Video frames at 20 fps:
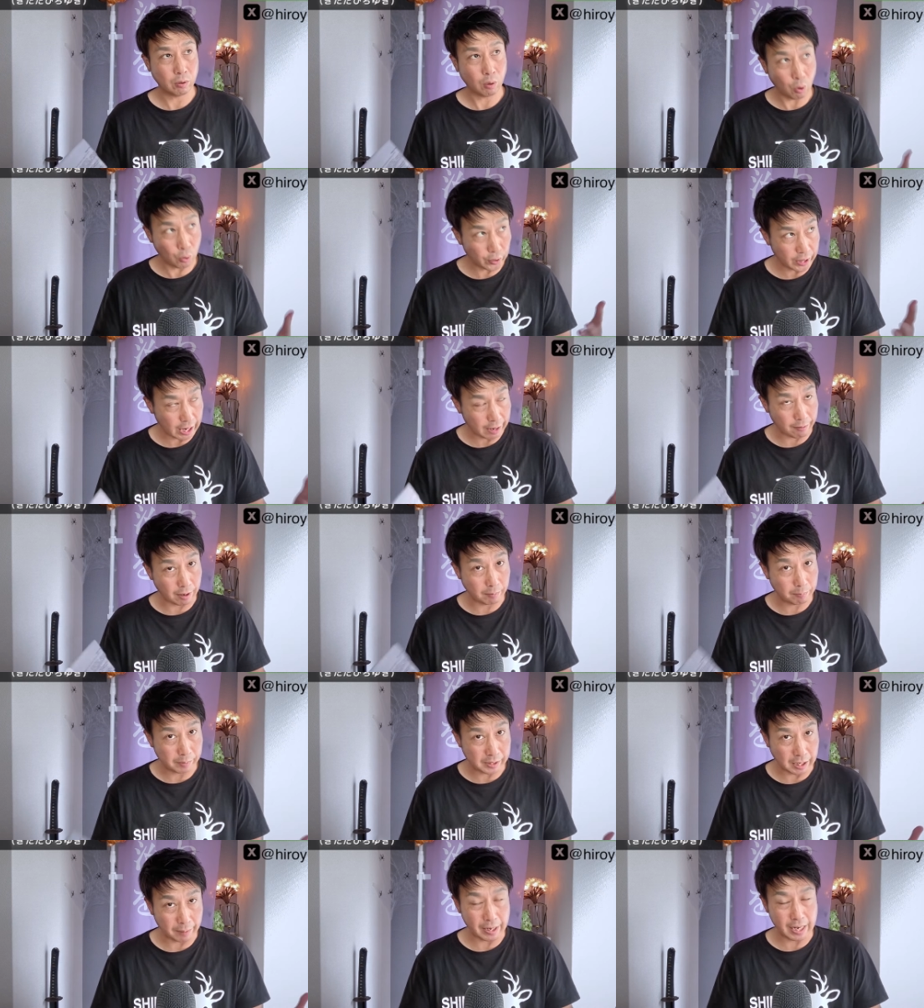本来
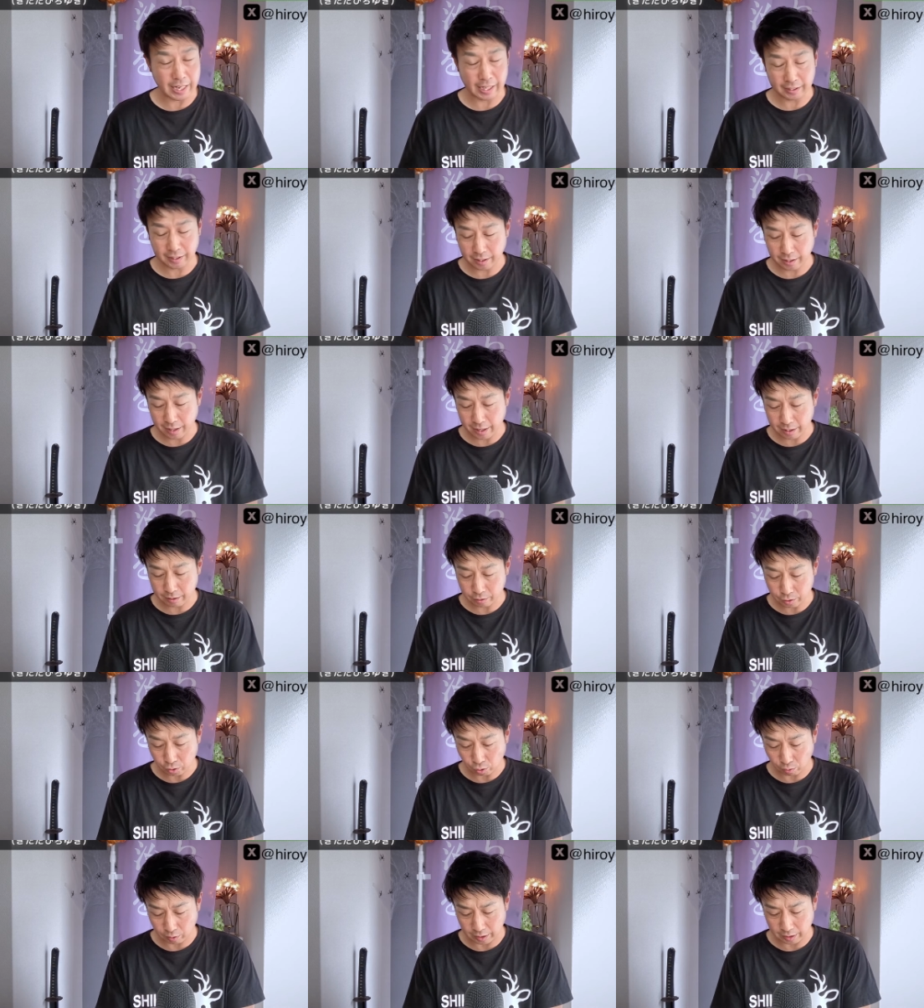は見た目は痩せてい
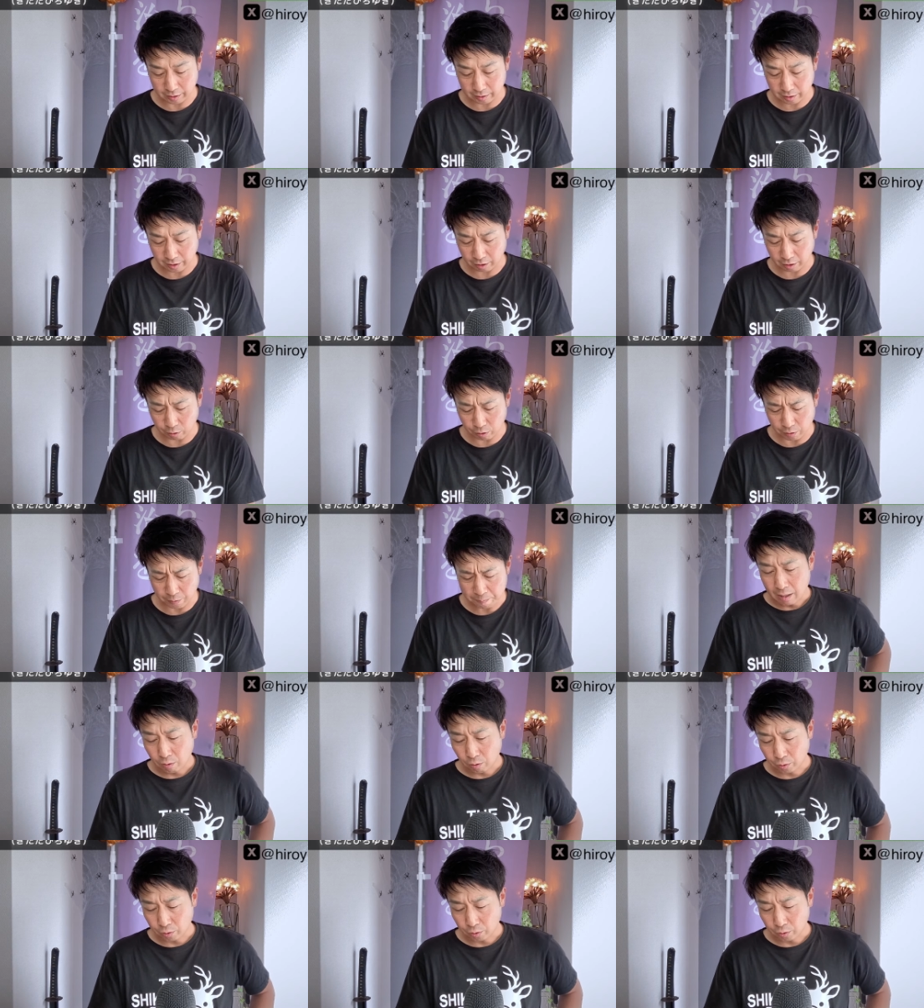るそうなんですけども、